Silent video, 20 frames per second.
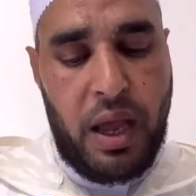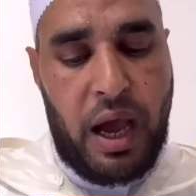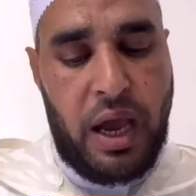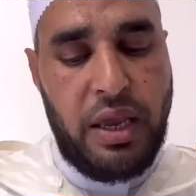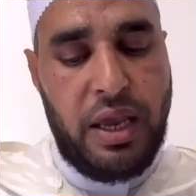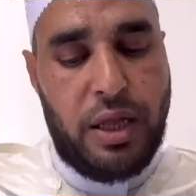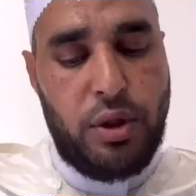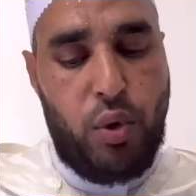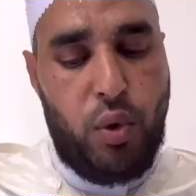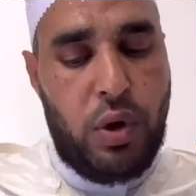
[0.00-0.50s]
أن
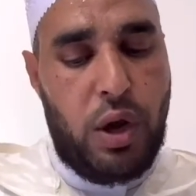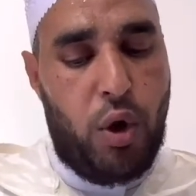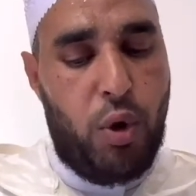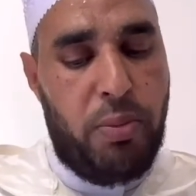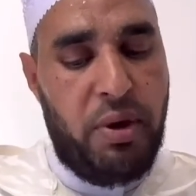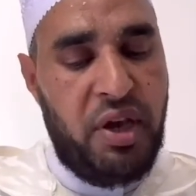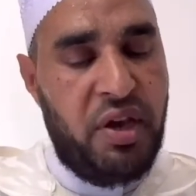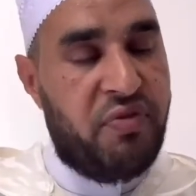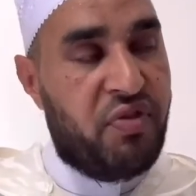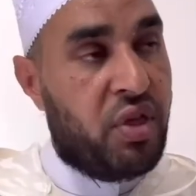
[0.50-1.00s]
يدعو له
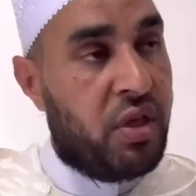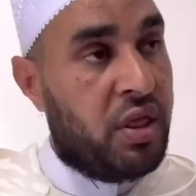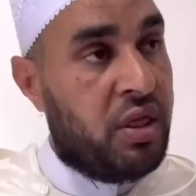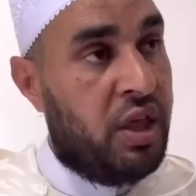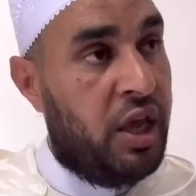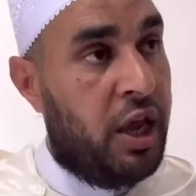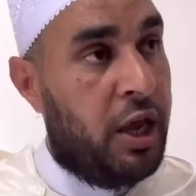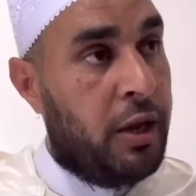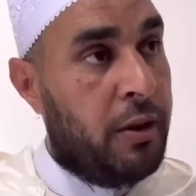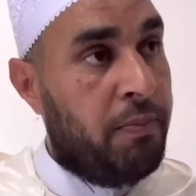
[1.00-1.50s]
بحفظ
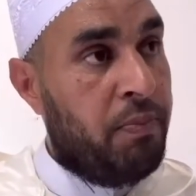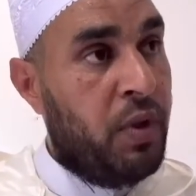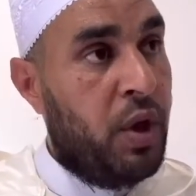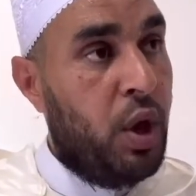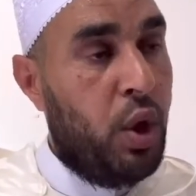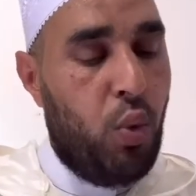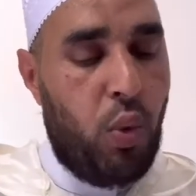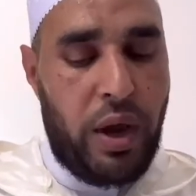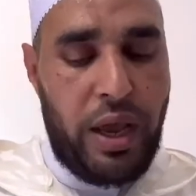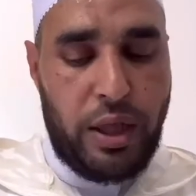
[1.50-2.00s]
الدين
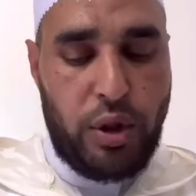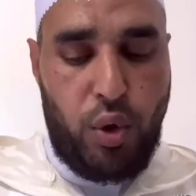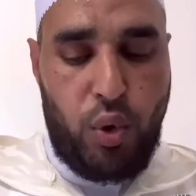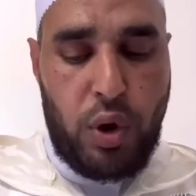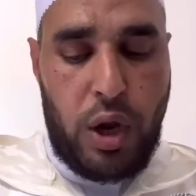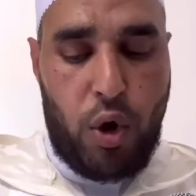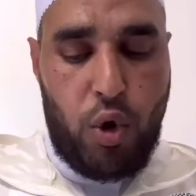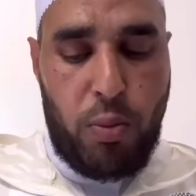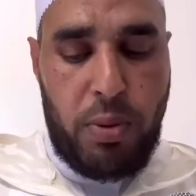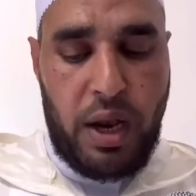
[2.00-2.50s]
ويدعو
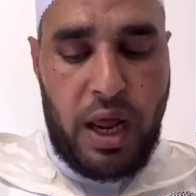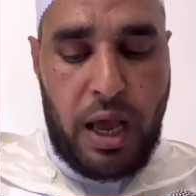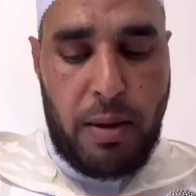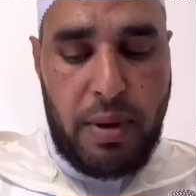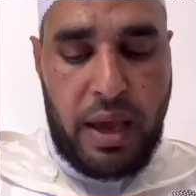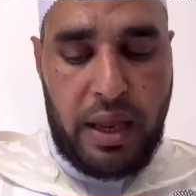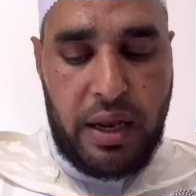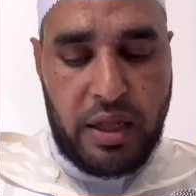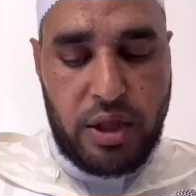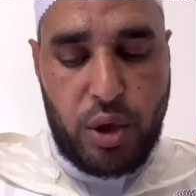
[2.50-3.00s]
له
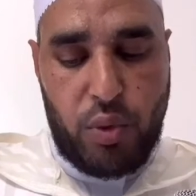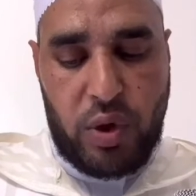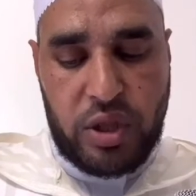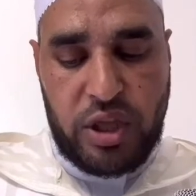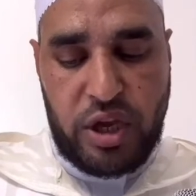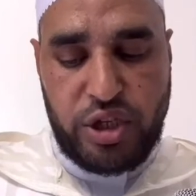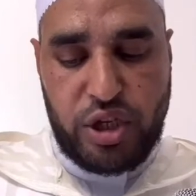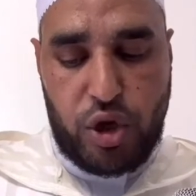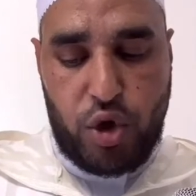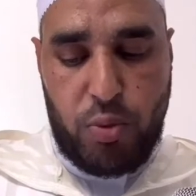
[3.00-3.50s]
بالأمانة
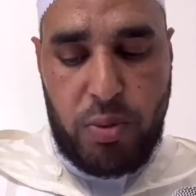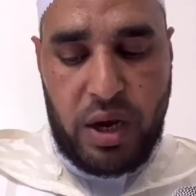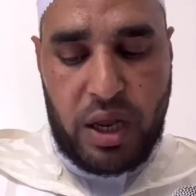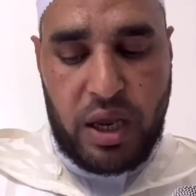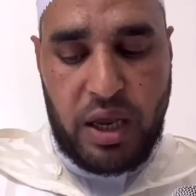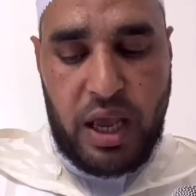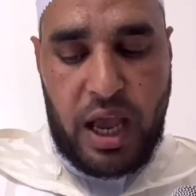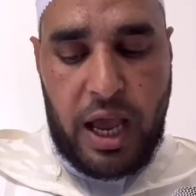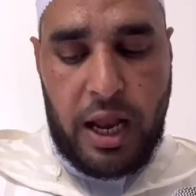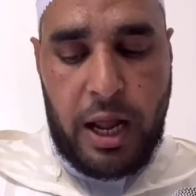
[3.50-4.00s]
وتجنب
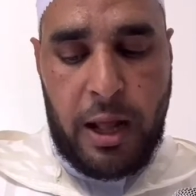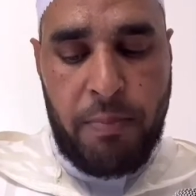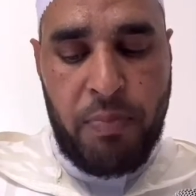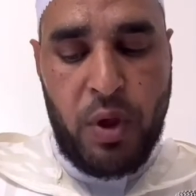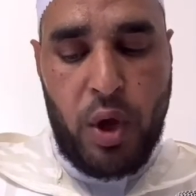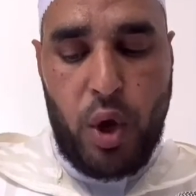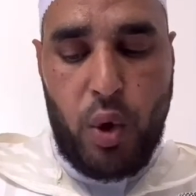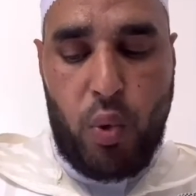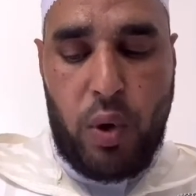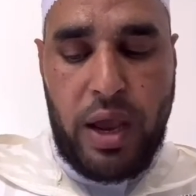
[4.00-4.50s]
الخيانة
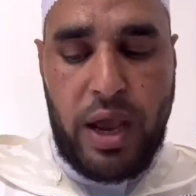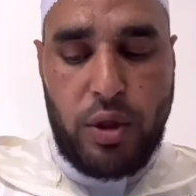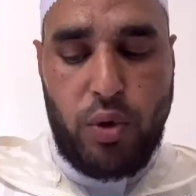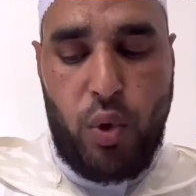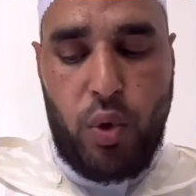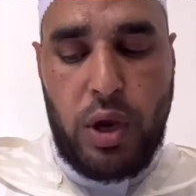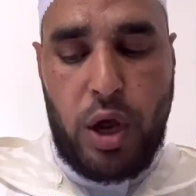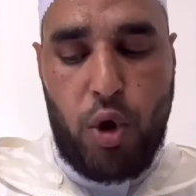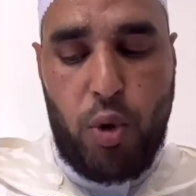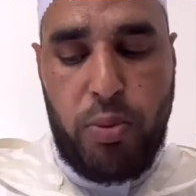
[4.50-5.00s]

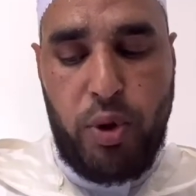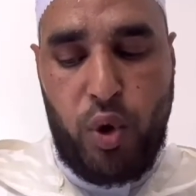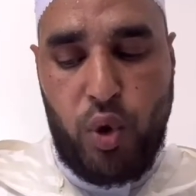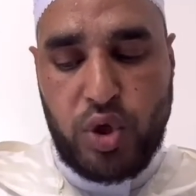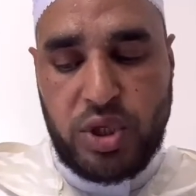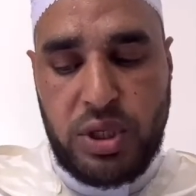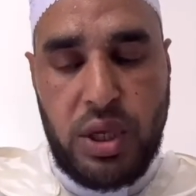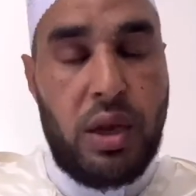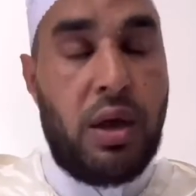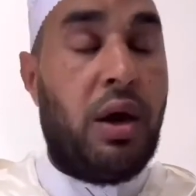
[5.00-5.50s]
ويدعو له
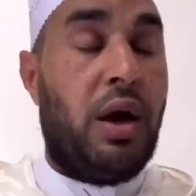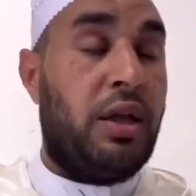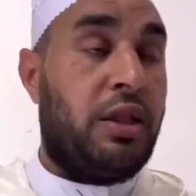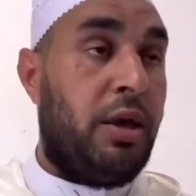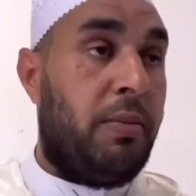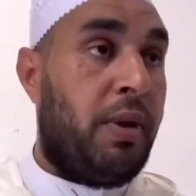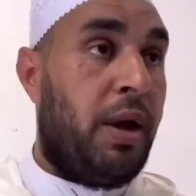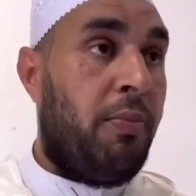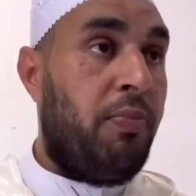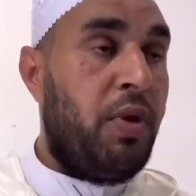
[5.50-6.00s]
بحسن
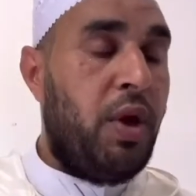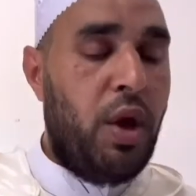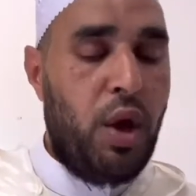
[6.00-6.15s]
الخاتمة